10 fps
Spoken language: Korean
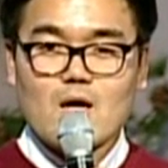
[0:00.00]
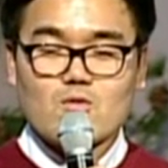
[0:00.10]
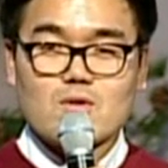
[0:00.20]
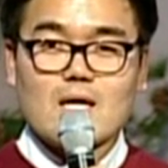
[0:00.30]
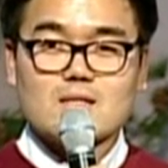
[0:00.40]

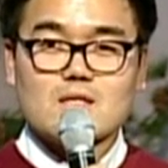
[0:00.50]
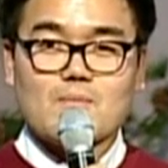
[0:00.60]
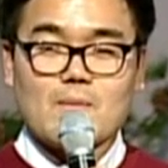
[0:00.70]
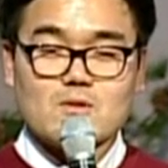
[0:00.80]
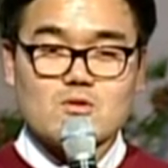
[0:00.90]
우리 같이
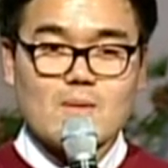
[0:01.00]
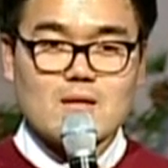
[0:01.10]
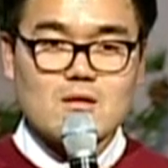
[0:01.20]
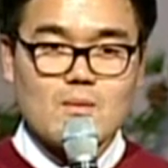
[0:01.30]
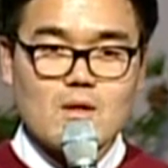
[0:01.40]
팥빙수
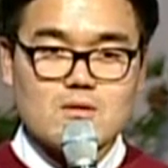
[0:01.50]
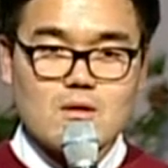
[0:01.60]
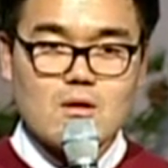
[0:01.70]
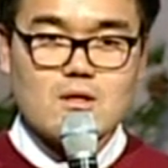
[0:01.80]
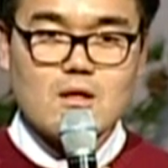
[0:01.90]
만들어
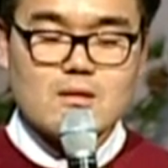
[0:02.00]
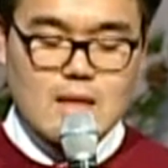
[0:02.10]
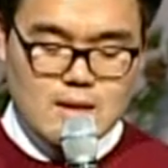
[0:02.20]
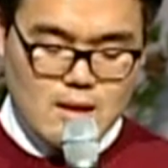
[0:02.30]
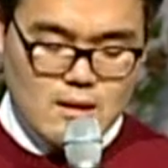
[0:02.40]
먹었던 거
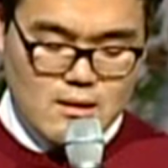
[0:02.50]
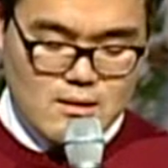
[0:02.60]
기억나니?